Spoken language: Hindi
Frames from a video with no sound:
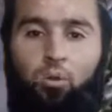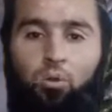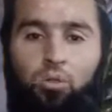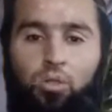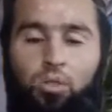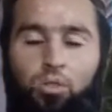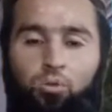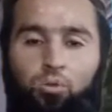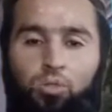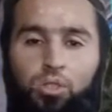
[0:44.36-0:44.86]
रोड
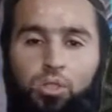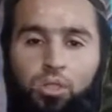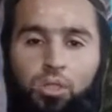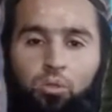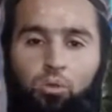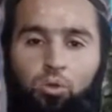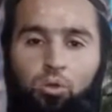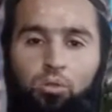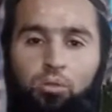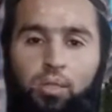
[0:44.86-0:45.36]
की तो जीटी
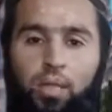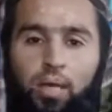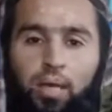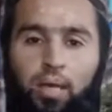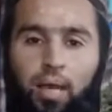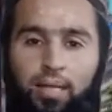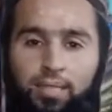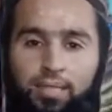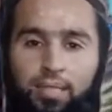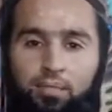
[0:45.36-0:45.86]
रोड तक
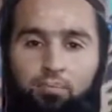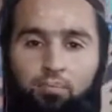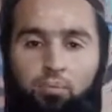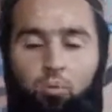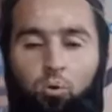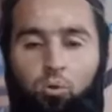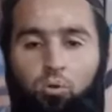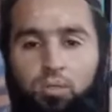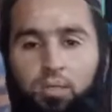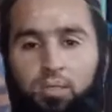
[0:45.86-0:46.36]
एक्सेस भी बहुत